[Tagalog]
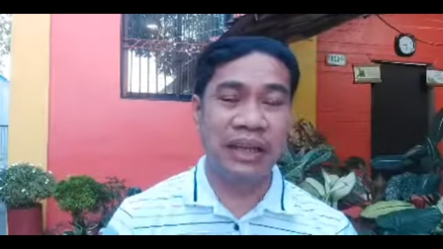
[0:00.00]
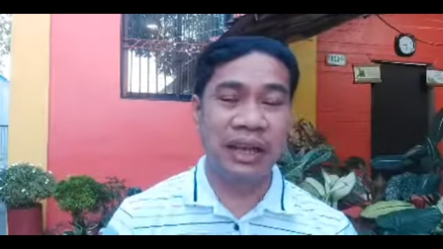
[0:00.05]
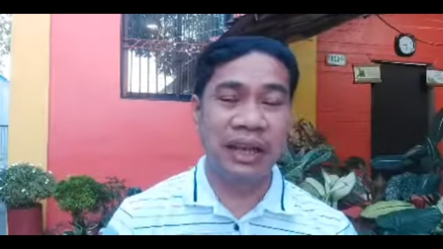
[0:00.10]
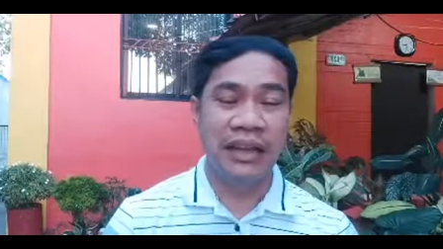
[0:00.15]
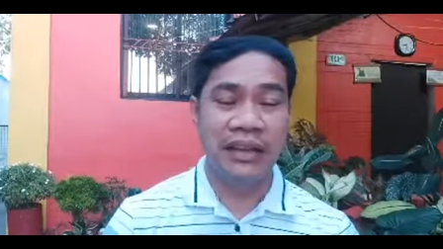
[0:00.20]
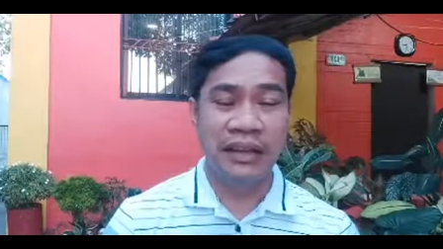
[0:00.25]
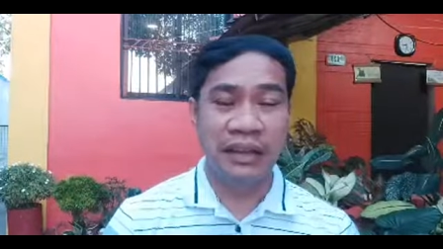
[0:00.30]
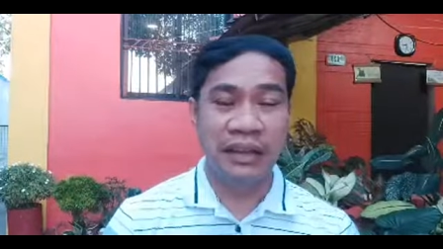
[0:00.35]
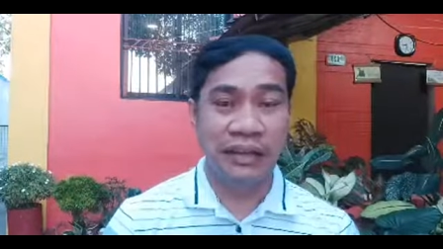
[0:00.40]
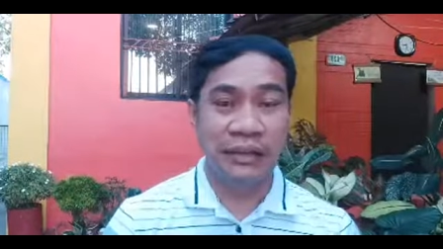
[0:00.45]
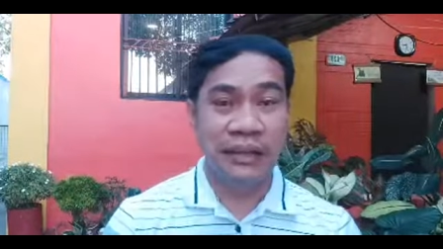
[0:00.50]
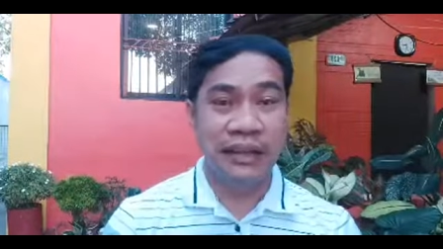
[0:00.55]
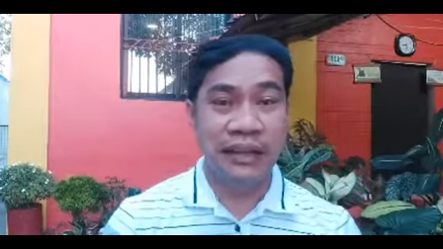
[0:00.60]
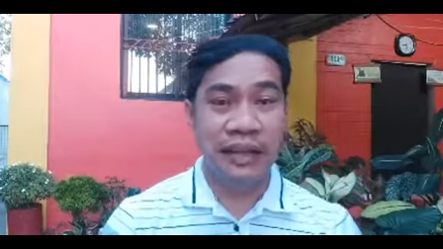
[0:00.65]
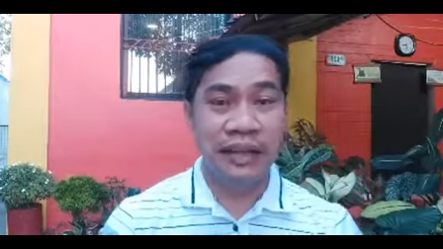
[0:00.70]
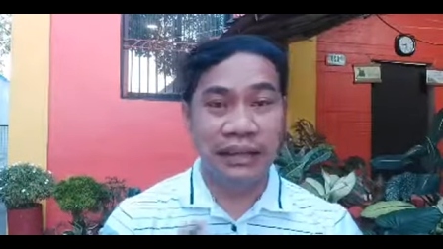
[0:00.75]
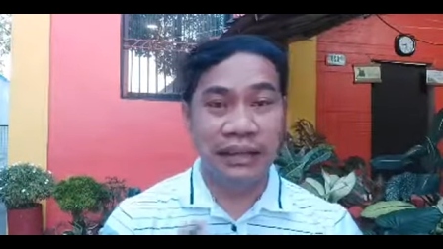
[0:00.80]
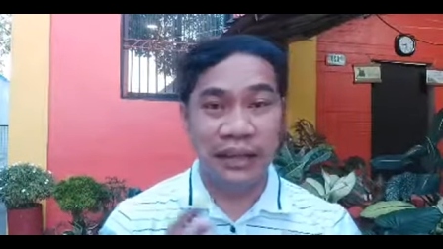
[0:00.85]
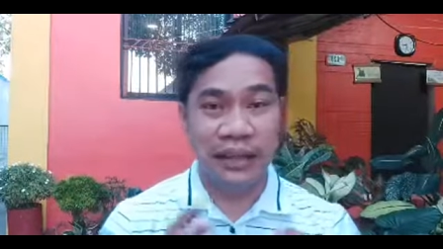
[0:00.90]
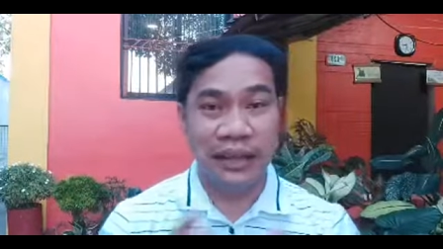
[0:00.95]
and even
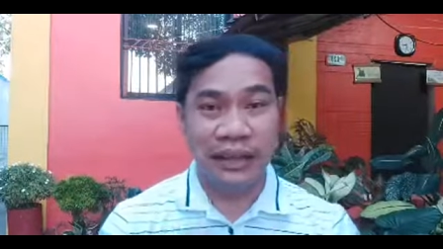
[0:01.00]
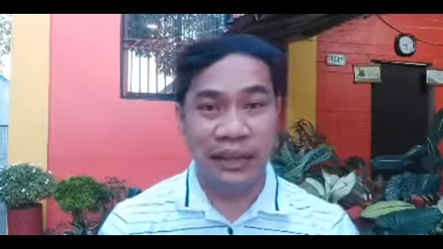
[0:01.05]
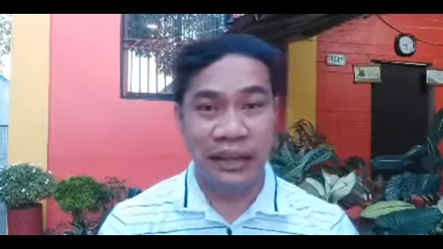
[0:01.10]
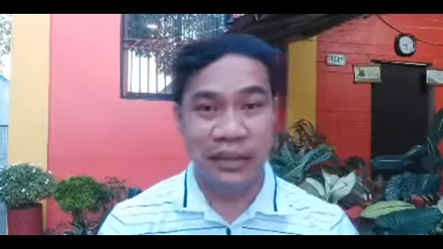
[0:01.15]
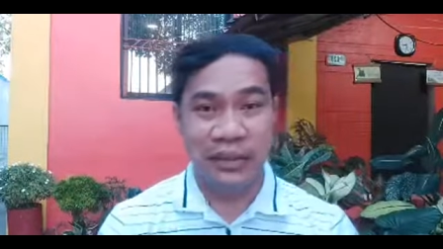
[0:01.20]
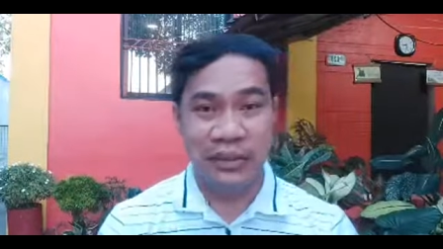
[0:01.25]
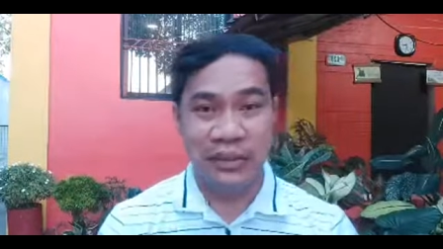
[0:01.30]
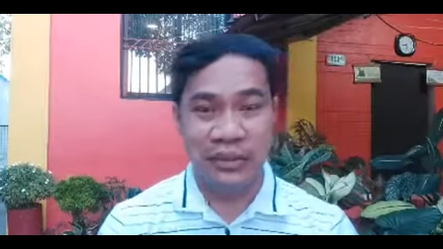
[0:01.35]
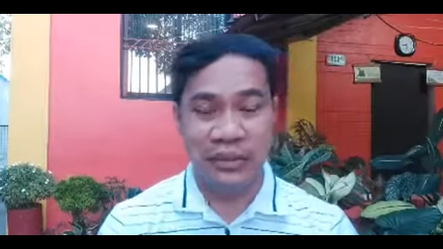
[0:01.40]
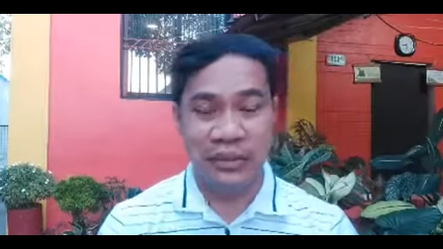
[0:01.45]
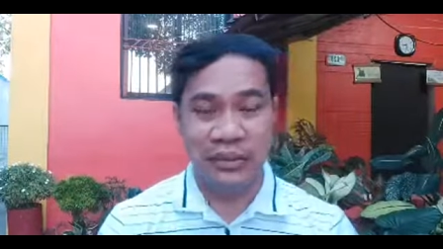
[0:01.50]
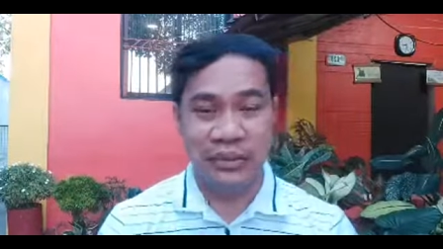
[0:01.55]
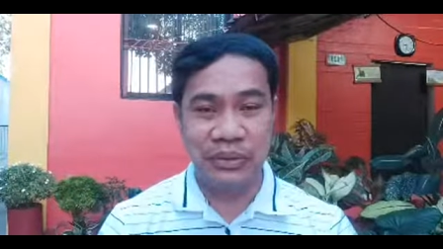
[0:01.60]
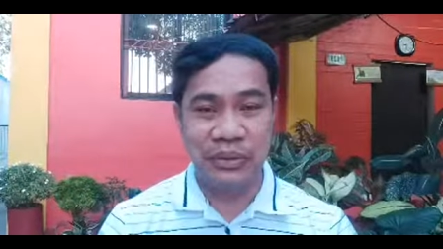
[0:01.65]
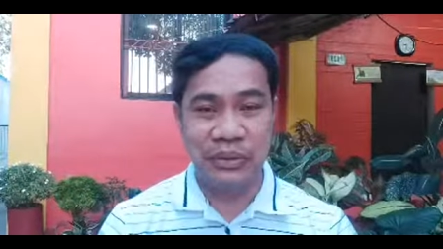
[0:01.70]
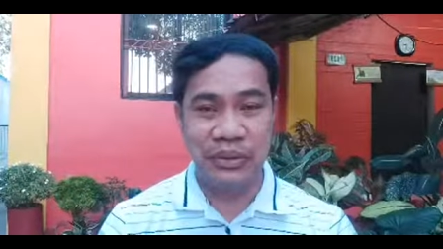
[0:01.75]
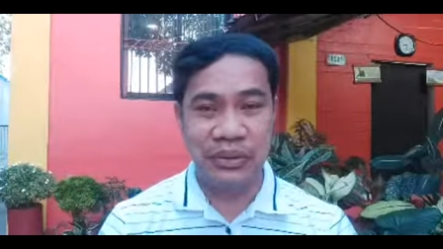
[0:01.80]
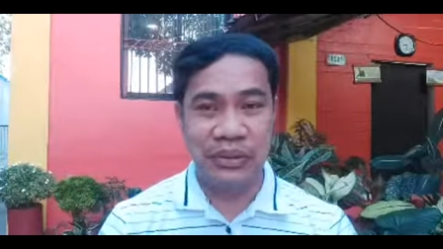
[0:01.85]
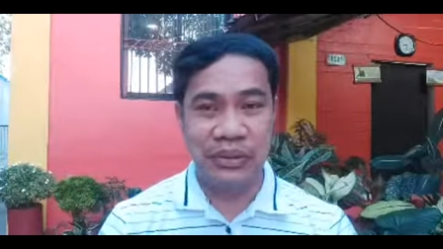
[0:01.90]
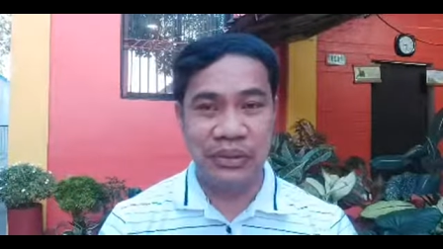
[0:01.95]
until now
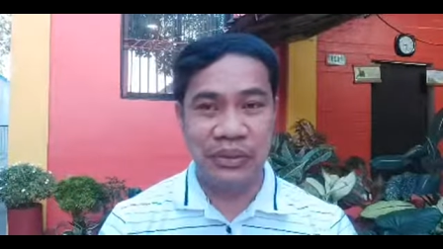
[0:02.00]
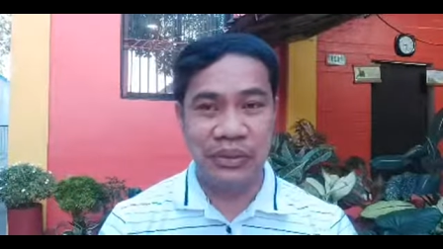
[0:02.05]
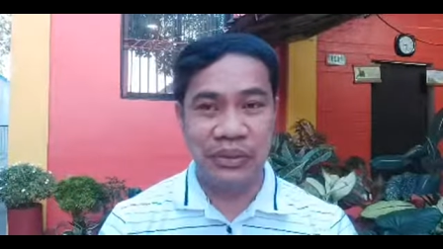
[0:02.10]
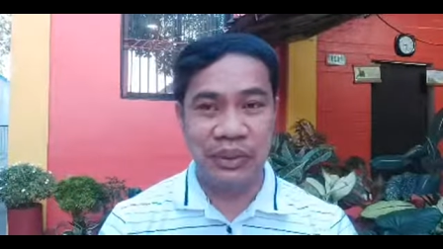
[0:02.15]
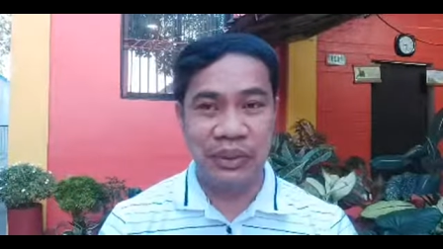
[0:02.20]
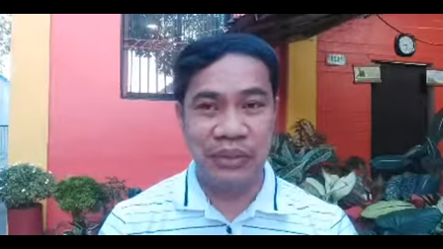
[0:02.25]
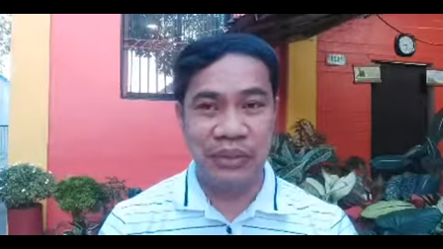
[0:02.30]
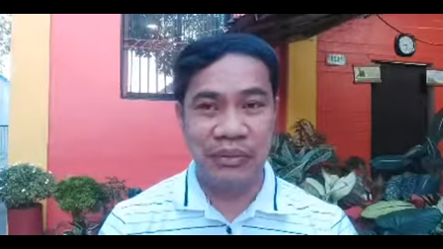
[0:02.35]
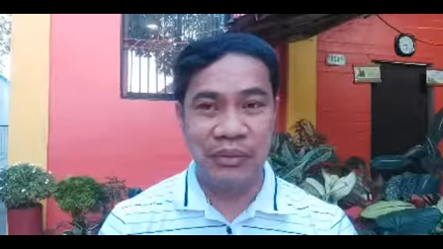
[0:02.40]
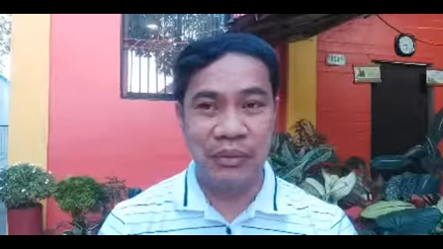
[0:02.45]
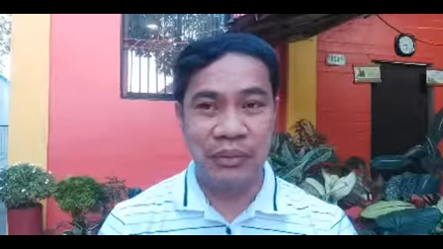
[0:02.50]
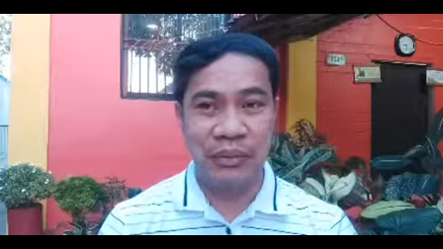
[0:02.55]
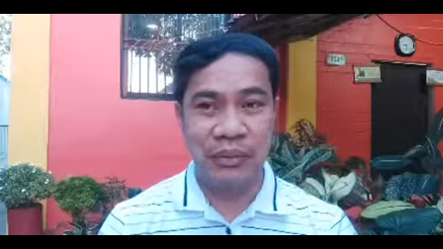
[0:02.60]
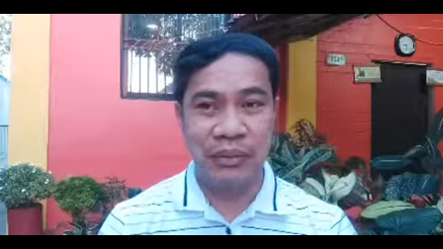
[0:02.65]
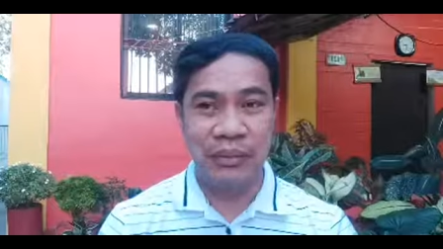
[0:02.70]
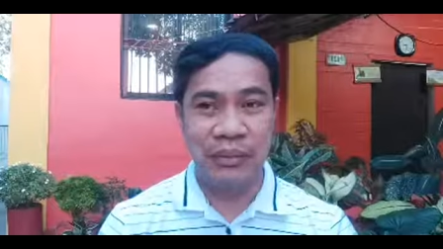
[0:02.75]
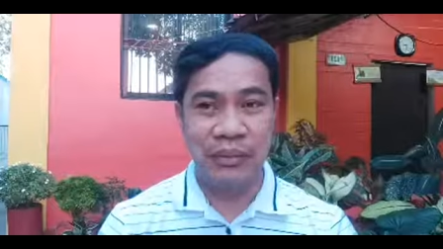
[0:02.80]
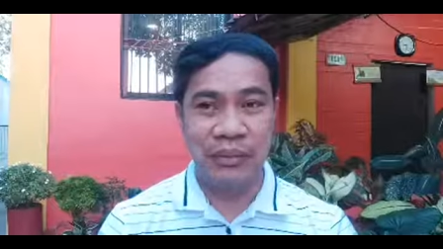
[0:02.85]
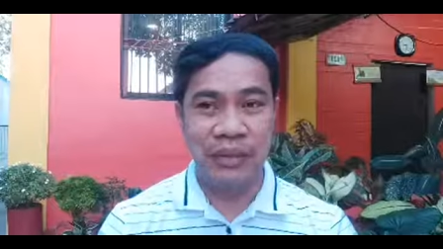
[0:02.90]
ano po